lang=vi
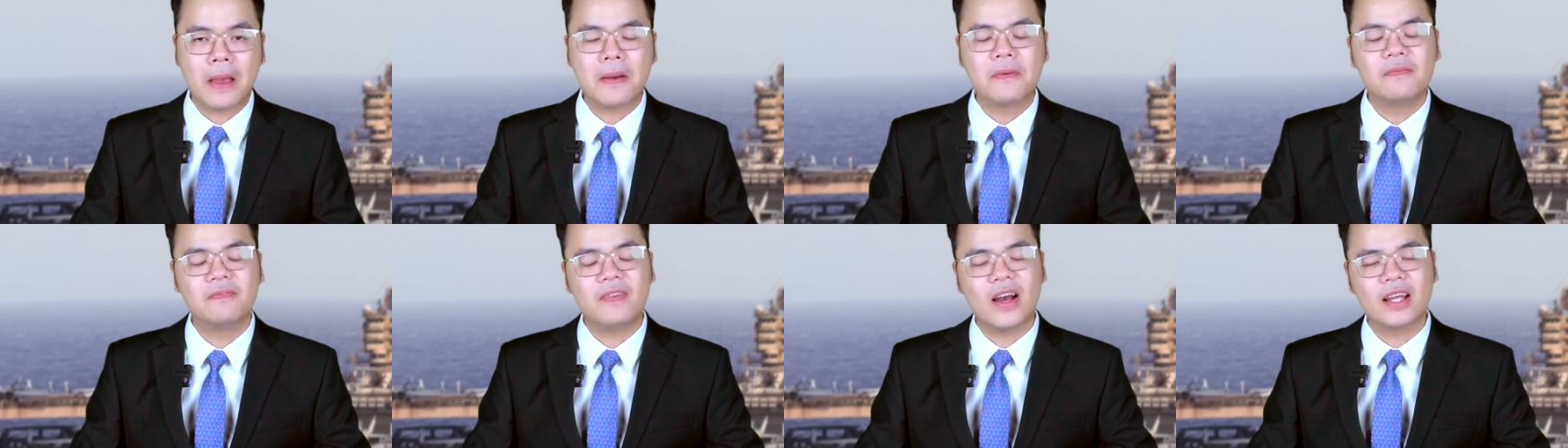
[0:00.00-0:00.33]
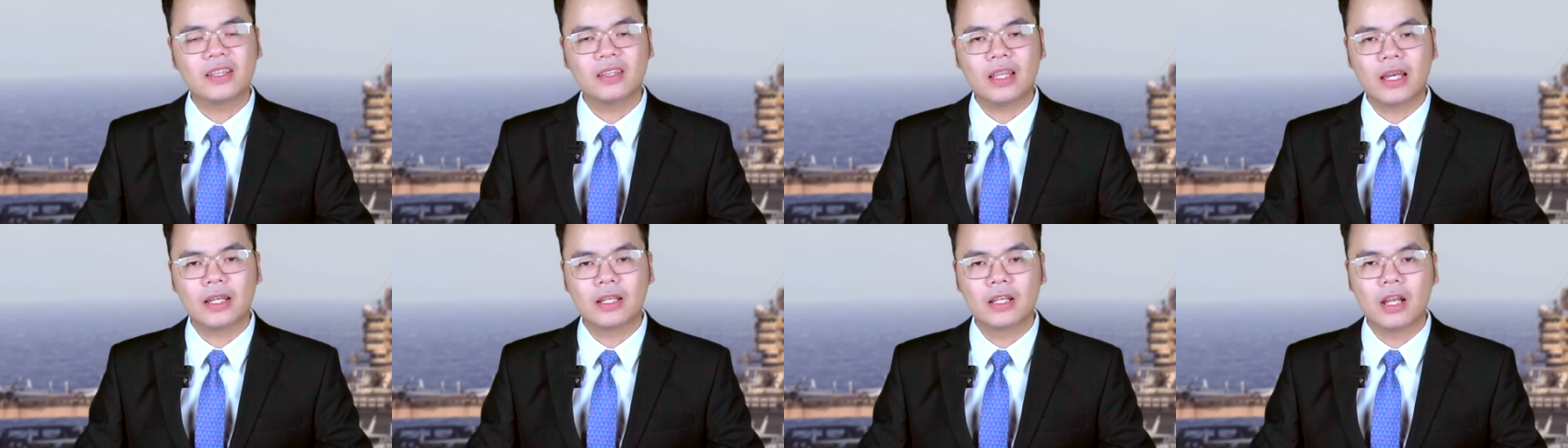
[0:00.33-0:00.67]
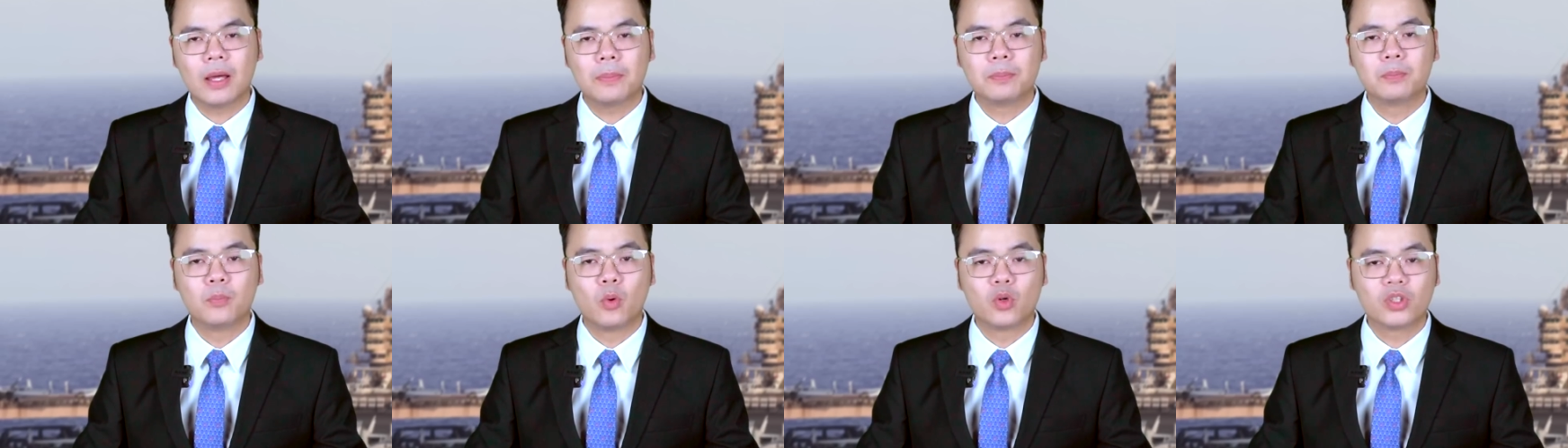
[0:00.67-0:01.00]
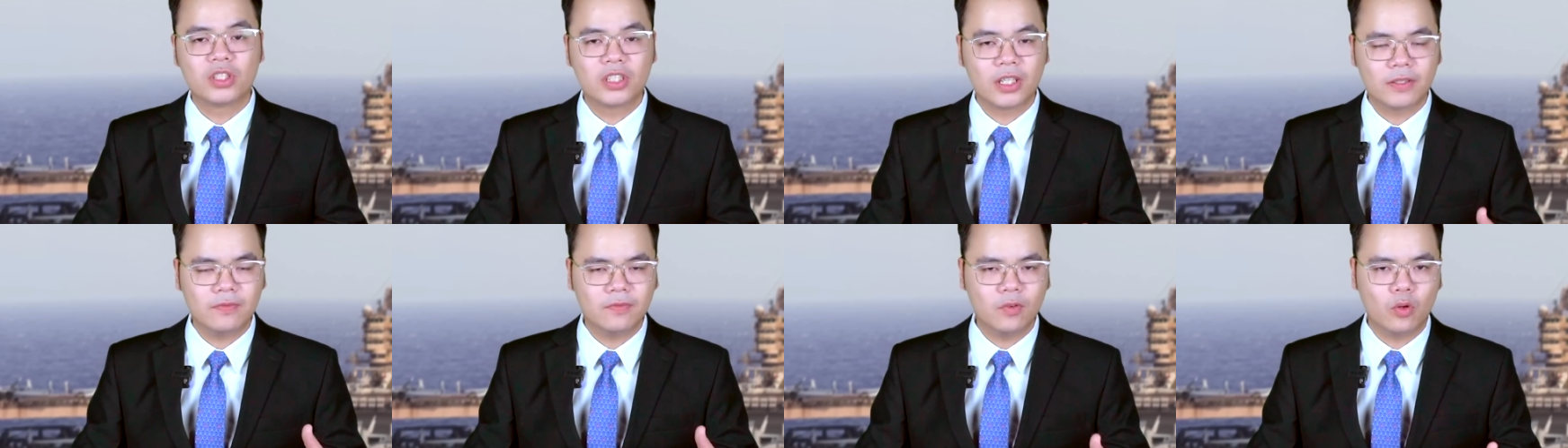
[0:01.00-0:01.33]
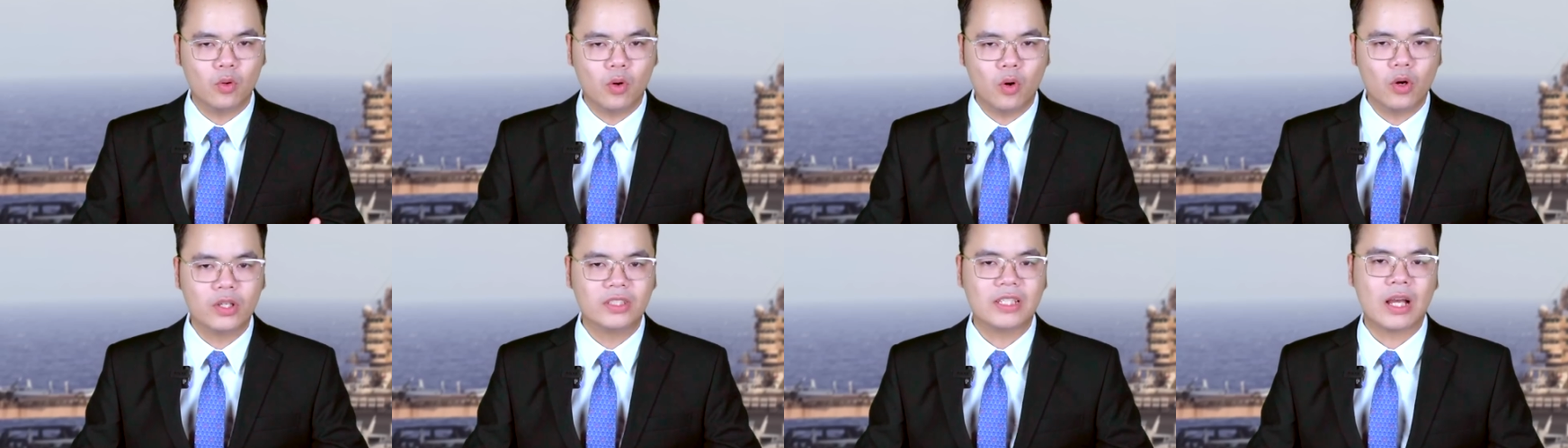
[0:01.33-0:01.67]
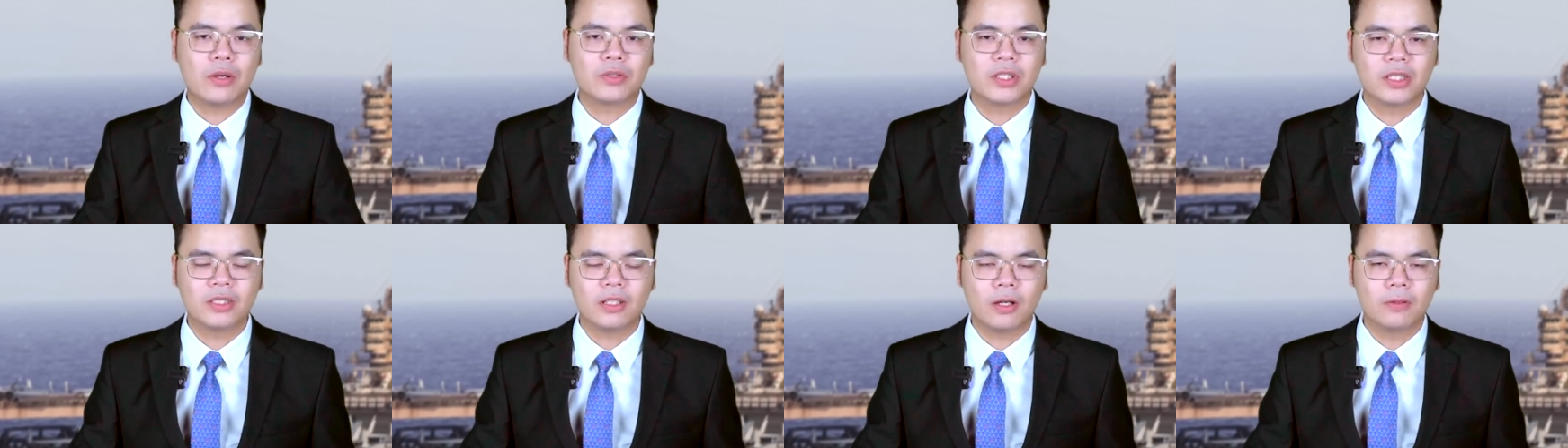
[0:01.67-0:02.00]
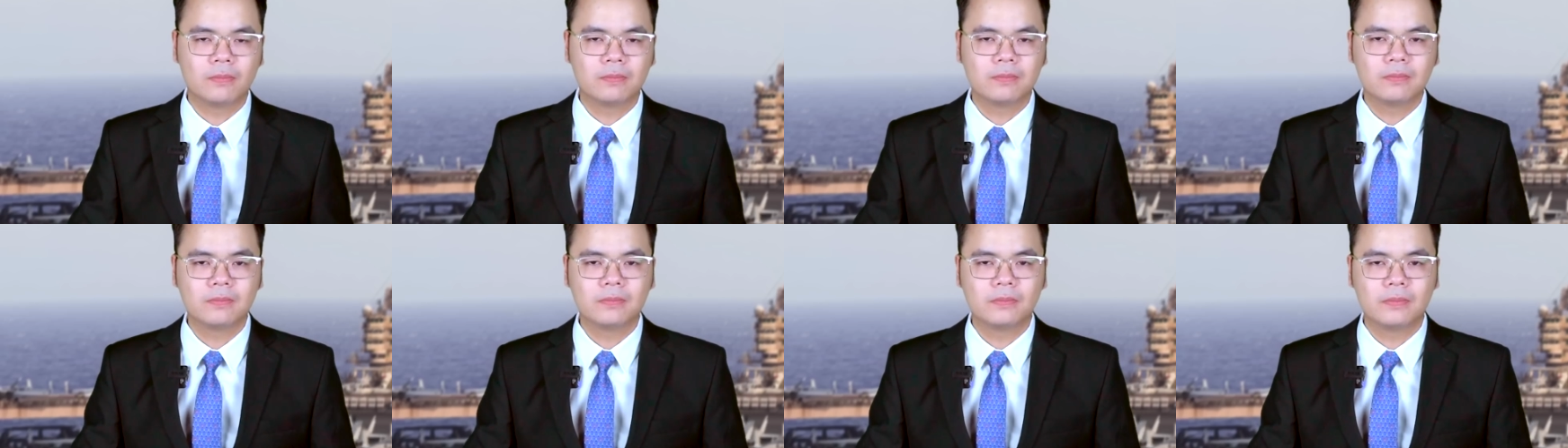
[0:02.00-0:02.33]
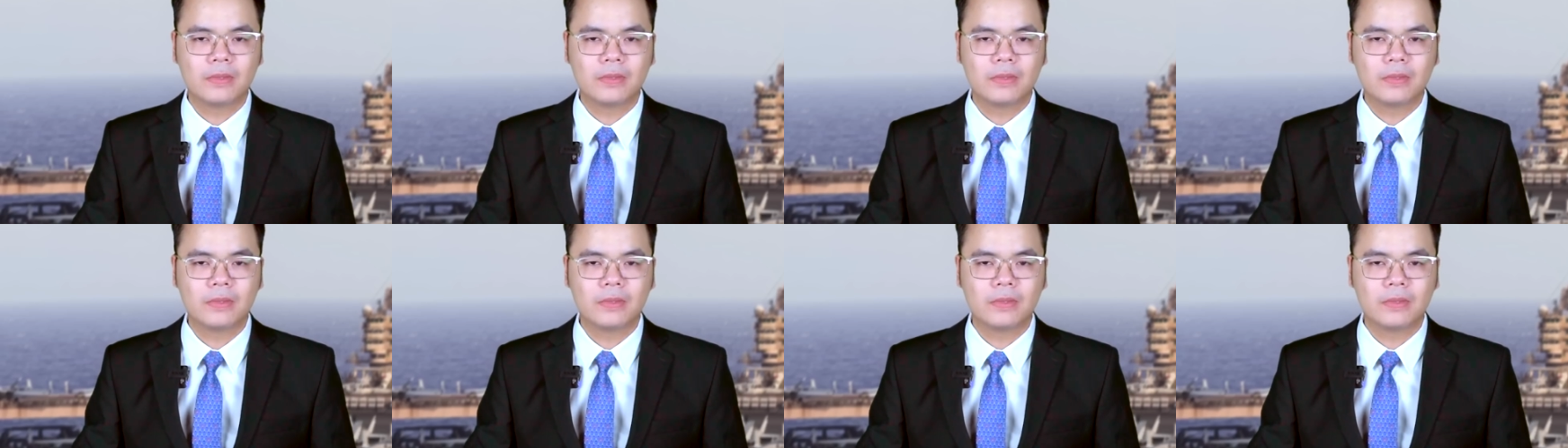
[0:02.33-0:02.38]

và thành lập một chính phủ Hồi giáo chính thống.